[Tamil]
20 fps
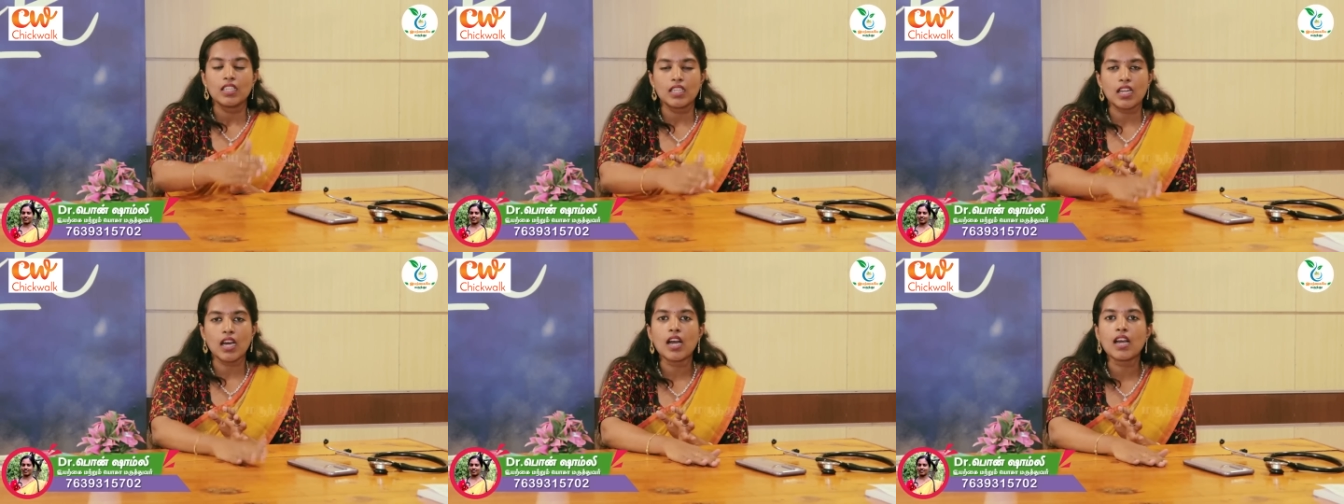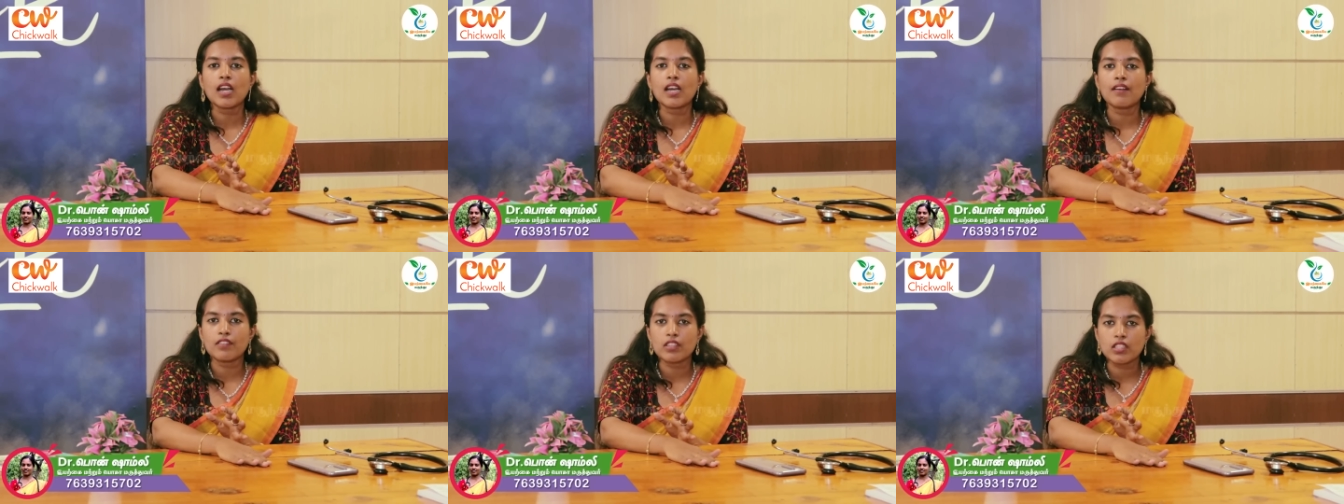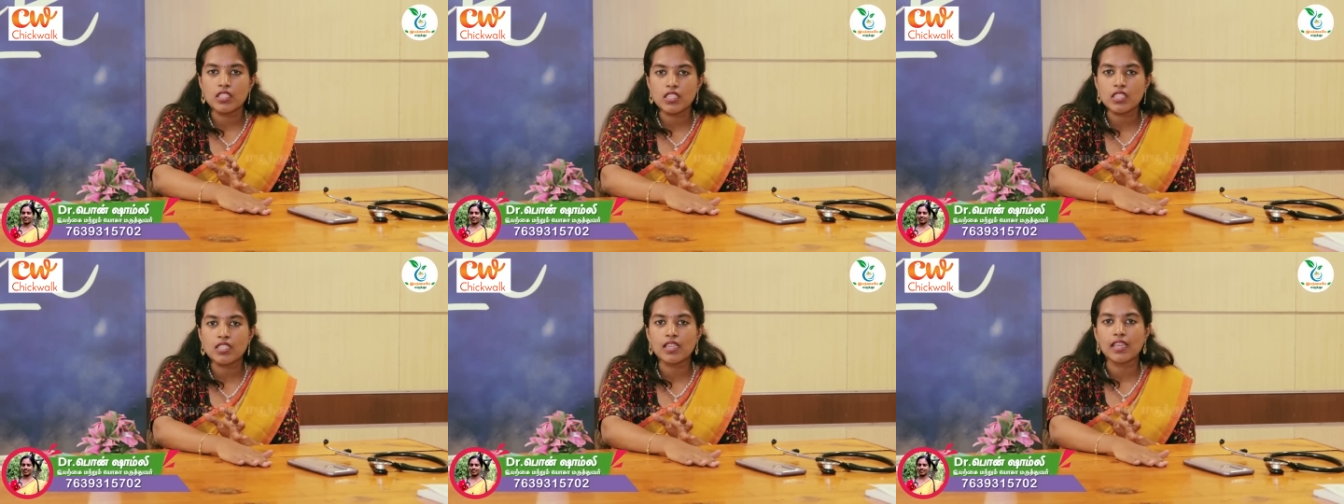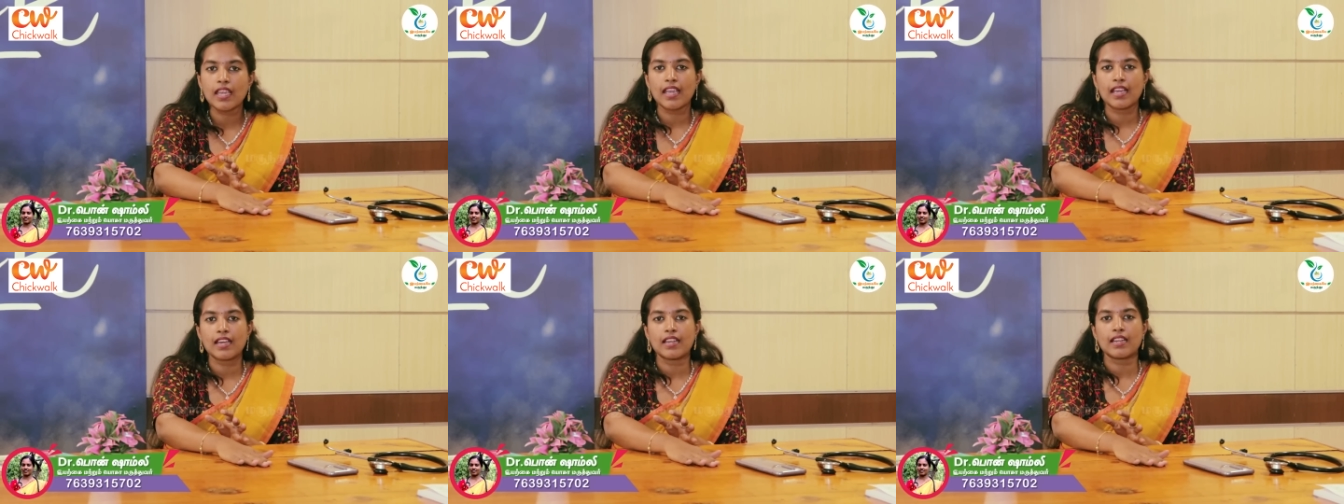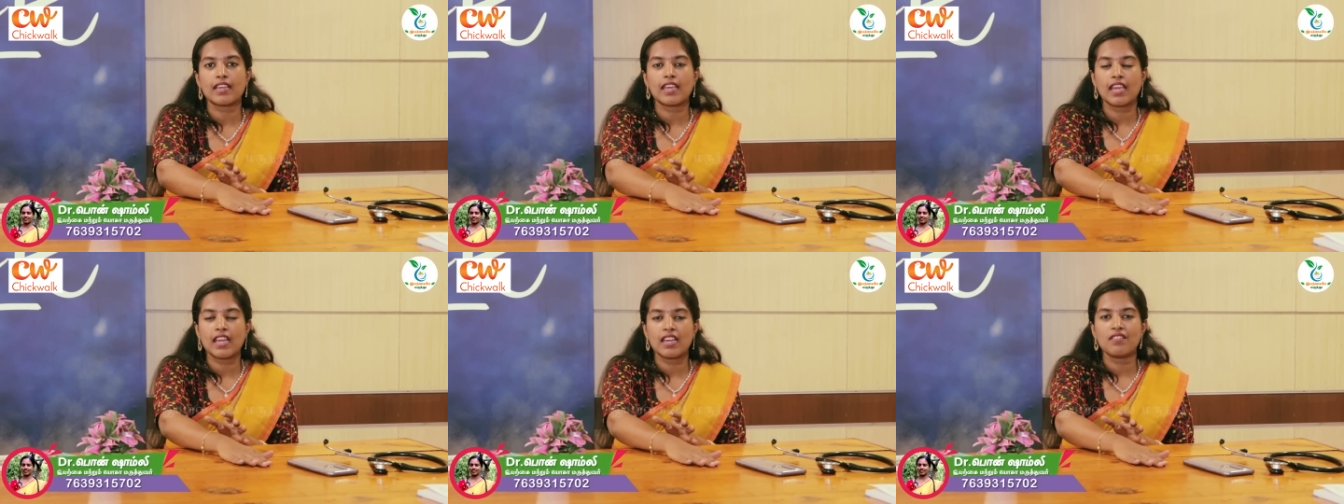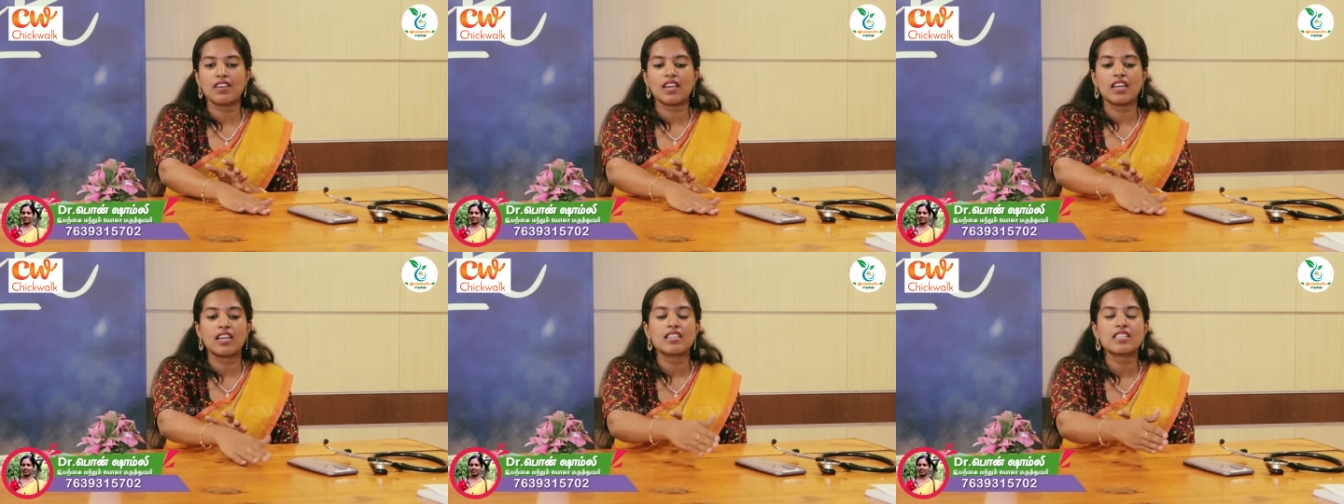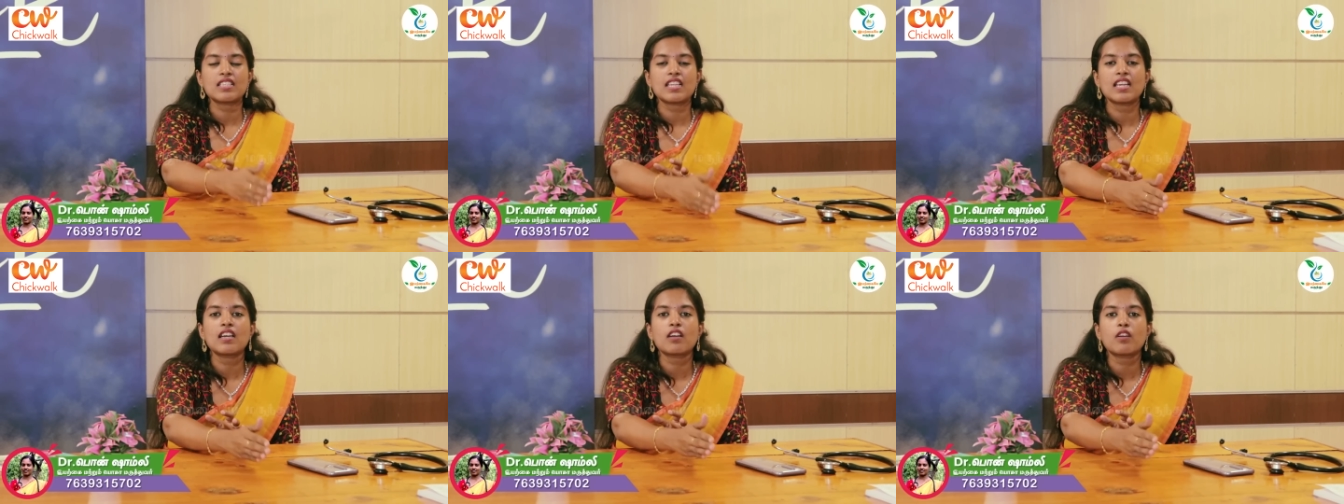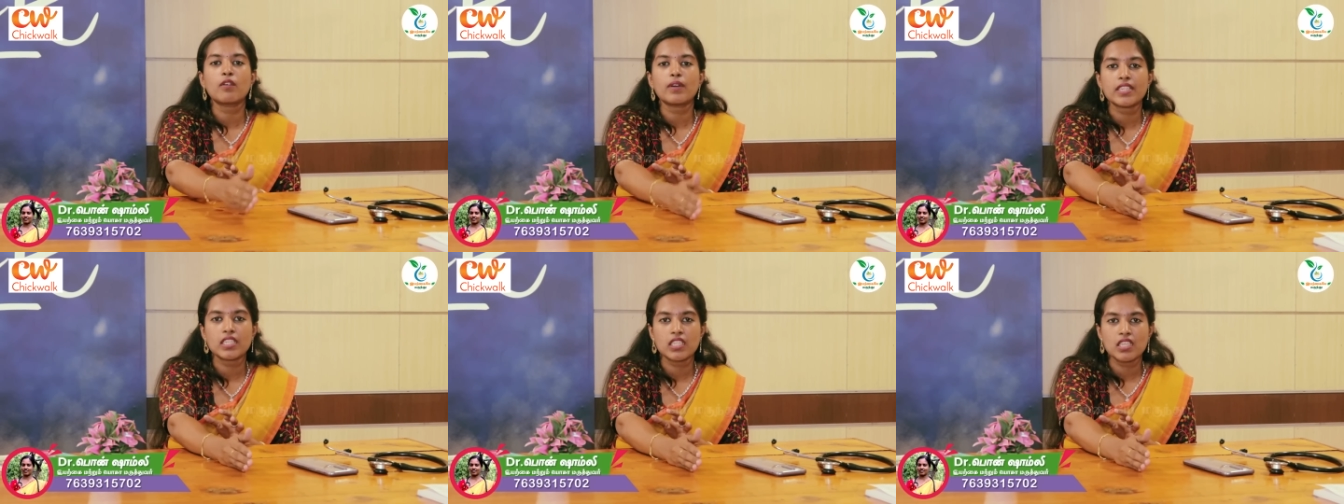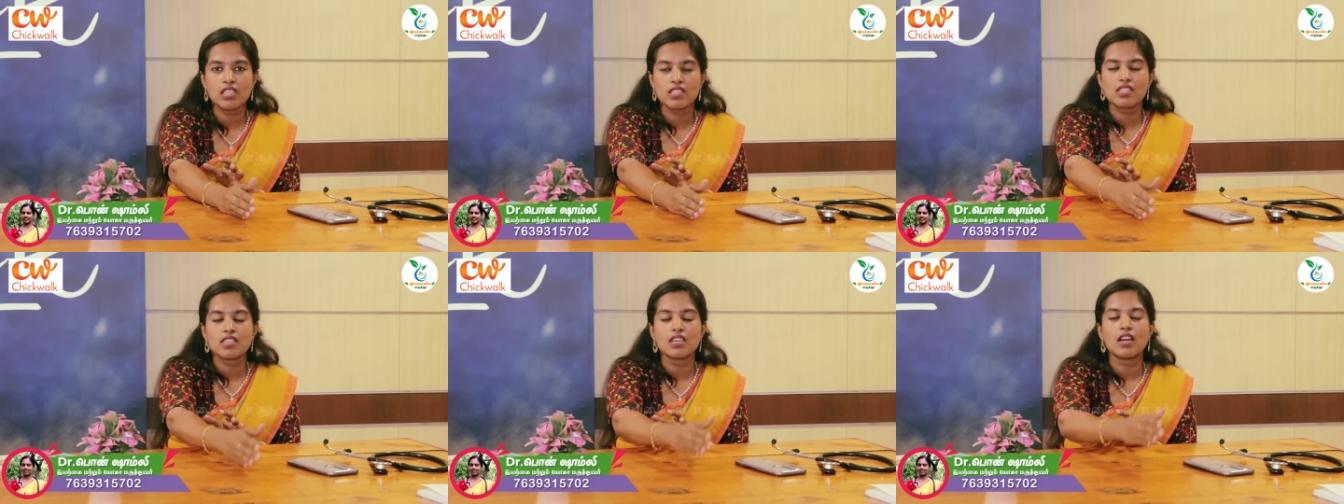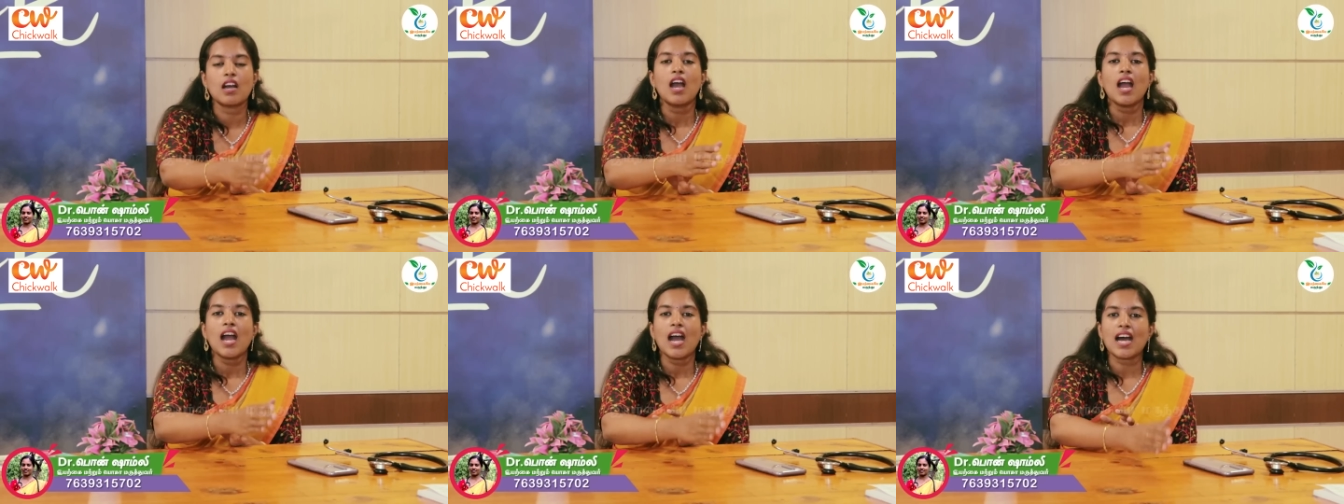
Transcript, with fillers: நாங்கள் வந்துட்டு கேட்குற கேள்விகள் சில கொஷின்ஸை